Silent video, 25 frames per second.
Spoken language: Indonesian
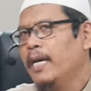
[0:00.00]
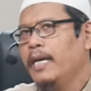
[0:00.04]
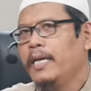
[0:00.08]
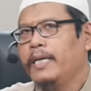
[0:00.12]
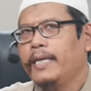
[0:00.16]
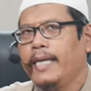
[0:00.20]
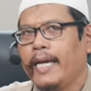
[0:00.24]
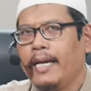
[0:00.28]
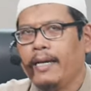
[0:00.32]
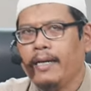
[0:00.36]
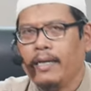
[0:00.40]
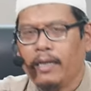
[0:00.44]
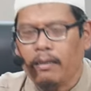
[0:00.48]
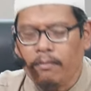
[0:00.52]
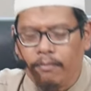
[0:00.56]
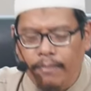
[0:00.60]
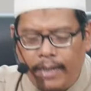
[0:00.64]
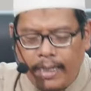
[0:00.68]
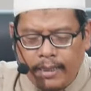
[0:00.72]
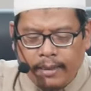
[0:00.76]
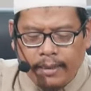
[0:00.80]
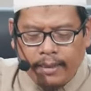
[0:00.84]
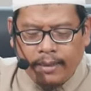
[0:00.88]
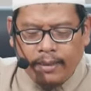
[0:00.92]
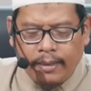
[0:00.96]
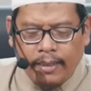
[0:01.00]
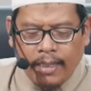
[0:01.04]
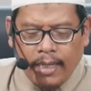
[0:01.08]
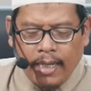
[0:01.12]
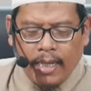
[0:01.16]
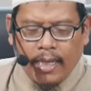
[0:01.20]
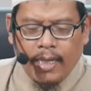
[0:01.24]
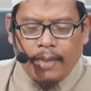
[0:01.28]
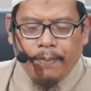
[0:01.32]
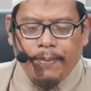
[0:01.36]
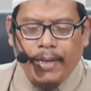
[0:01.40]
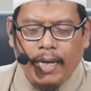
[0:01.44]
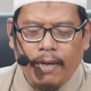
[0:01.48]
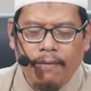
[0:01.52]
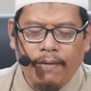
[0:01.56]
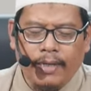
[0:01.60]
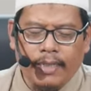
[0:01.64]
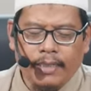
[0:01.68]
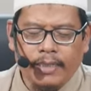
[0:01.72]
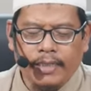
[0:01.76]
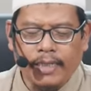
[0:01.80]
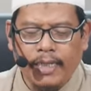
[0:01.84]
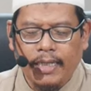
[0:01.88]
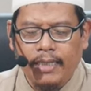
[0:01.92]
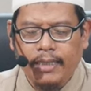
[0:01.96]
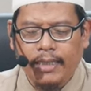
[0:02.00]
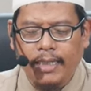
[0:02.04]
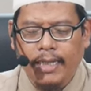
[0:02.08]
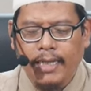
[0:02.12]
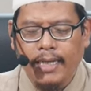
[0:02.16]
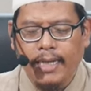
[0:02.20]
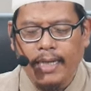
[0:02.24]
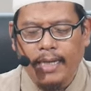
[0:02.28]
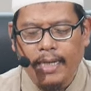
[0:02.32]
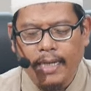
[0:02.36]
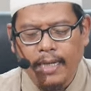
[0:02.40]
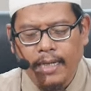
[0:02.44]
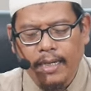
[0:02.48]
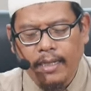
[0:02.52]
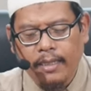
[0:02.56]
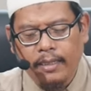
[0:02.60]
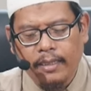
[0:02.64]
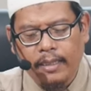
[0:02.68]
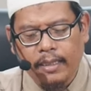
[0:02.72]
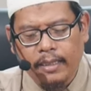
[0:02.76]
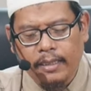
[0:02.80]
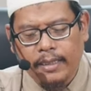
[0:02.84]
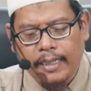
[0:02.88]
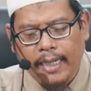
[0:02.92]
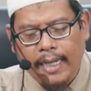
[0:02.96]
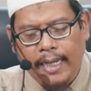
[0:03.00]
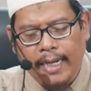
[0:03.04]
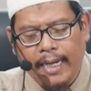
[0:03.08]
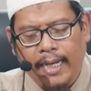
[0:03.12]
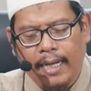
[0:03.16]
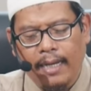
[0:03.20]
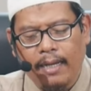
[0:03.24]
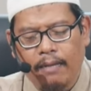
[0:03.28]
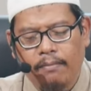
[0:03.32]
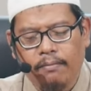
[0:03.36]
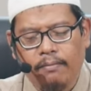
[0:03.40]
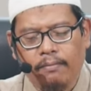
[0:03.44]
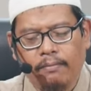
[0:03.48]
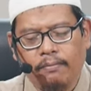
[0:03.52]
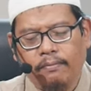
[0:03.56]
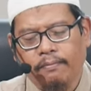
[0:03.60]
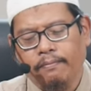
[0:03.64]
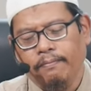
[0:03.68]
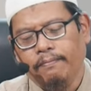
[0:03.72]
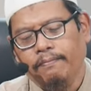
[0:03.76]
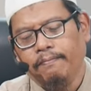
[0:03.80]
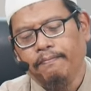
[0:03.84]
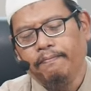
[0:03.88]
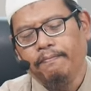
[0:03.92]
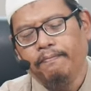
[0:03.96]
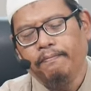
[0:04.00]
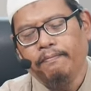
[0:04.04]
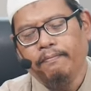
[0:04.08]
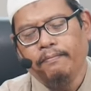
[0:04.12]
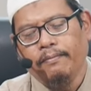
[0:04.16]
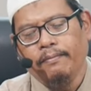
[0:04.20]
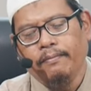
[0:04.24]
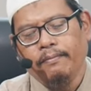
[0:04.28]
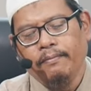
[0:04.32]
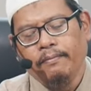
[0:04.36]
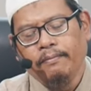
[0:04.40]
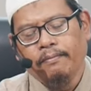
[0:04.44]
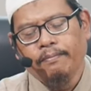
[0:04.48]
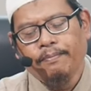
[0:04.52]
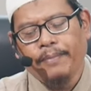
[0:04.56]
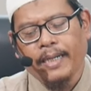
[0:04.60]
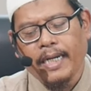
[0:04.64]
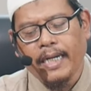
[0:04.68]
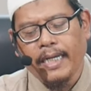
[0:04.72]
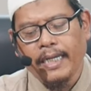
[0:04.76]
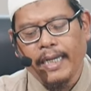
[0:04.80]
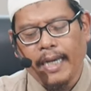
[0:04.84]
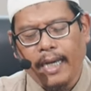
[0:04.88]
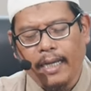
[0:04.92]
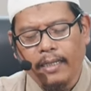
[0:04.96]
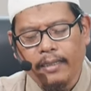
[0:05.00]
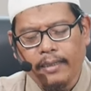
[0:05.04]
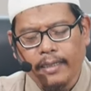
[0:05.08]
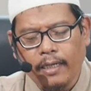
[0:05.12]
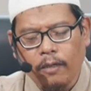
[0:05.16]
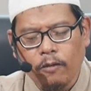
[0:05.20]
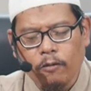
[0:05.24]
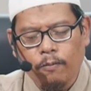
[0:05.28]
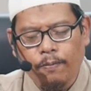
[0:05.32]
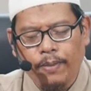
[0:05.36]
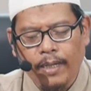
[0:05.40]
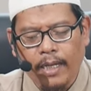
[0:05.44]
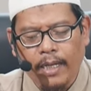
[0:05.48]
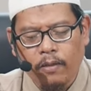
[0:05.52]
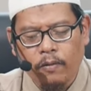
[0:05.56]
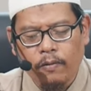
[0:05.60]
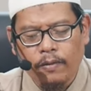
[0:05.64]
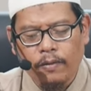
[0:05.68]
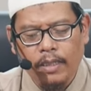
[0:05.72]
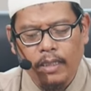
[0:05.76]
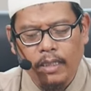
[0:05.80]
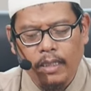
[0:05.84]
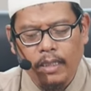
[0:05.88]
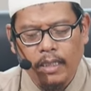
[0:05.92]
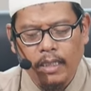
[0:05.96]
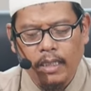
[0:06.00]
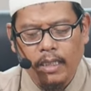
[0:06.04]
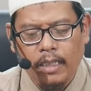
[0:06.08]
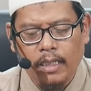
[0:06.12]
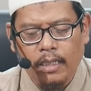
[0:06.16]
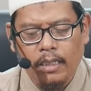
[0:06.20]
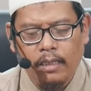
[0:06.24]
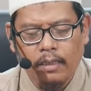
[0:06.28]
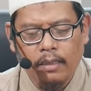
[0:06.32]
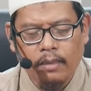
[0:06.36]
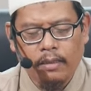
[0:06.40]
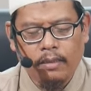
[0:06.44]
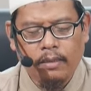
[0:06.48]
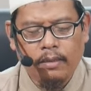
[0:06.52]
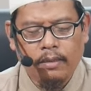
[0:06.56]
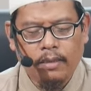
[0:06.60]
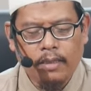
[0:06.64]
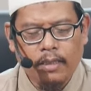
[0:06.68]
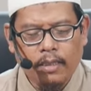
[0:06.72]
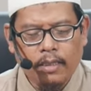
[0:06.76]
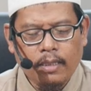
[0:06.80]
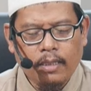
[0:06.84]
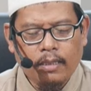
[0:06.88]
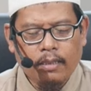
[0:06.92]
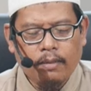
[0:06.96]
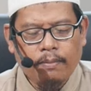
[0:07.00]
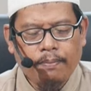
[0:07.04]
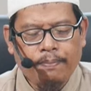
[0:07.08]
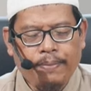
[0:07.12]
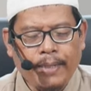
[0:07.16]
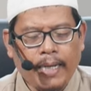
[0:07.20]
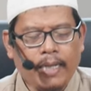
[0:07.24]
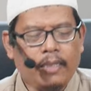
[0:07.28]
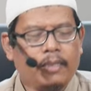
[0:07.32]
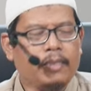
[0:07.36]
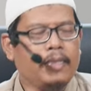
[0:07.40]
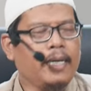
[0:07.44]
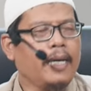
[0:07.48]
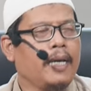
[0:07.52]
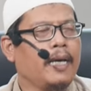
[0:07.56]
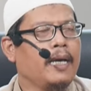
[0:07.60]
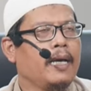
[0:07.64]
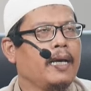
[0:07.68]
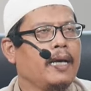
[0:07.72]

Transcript: Yang keempat, bahwasanya di dalam perayaan tahun baru ini banyak